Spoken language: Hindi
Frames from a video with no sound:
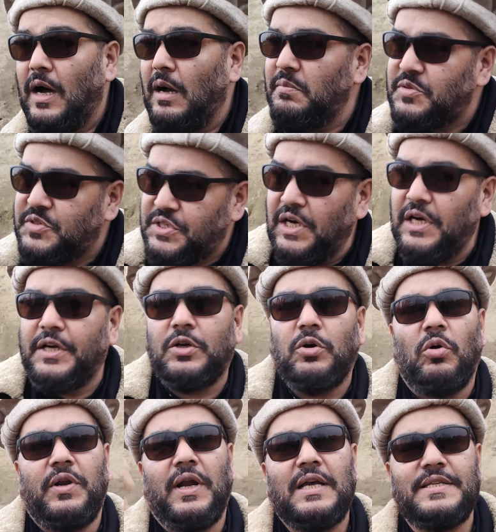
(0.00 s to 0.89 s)
हम सिल्ट
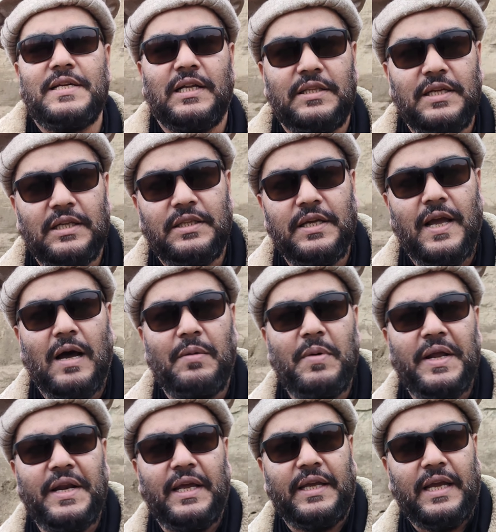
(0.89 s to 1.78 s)
को उठा सकते थे
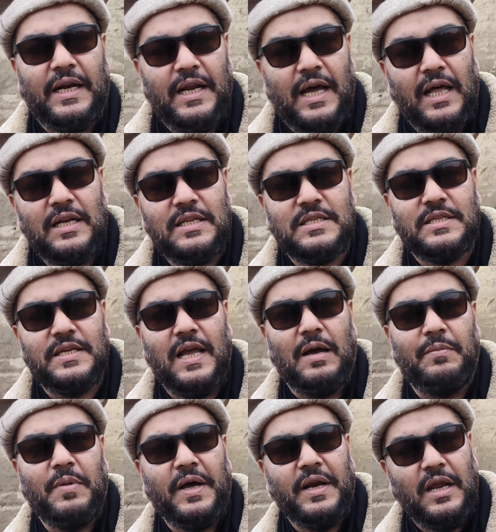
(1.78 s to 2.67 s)
हमारे कैनाल से
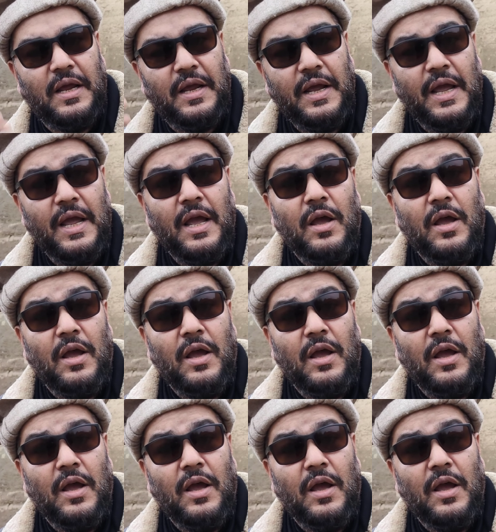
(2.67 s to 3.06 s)
हमारे